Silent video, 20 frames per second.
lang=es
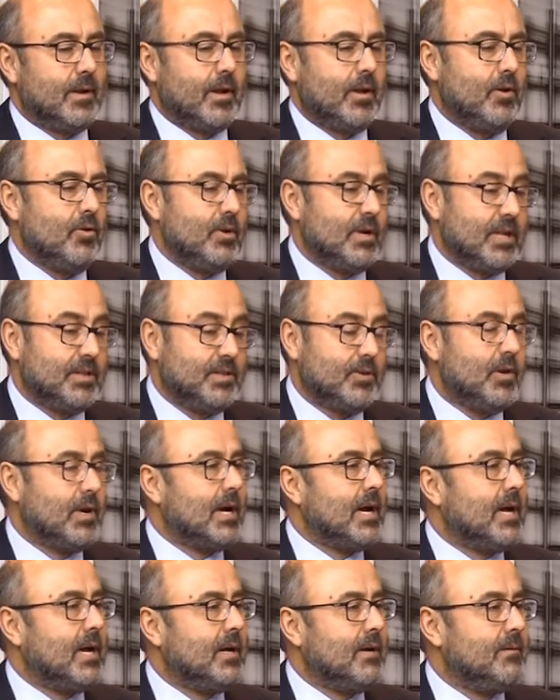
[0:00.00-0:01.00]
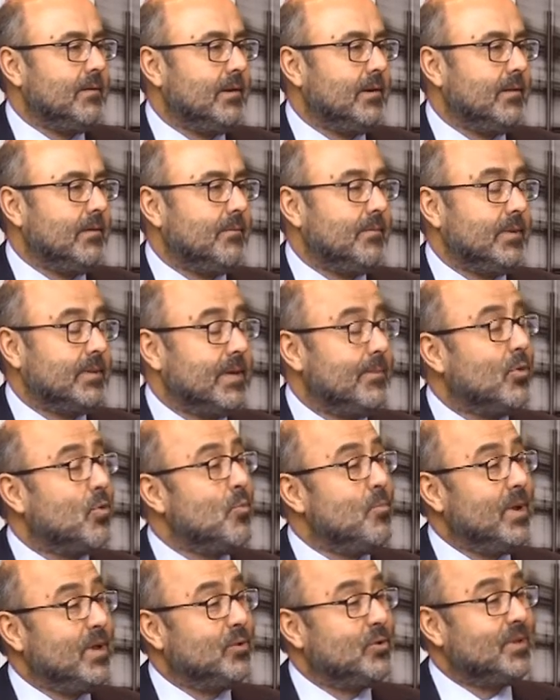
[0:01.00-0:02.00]
región, nació acá, estamos
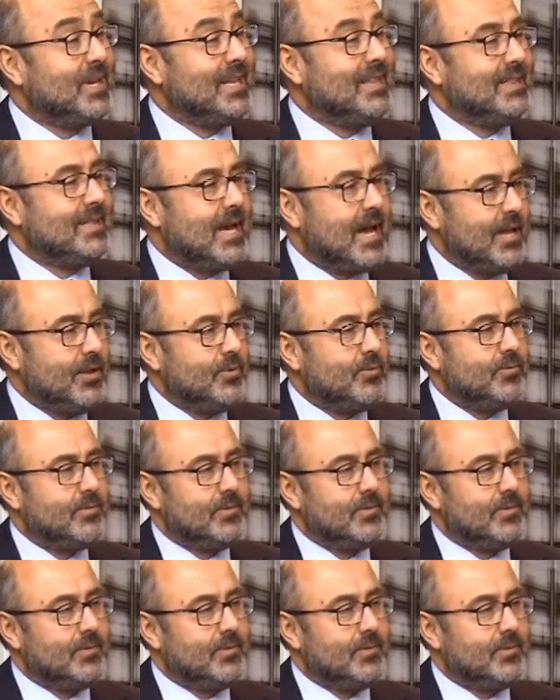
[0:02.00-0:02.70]
cumpliendo 30 años.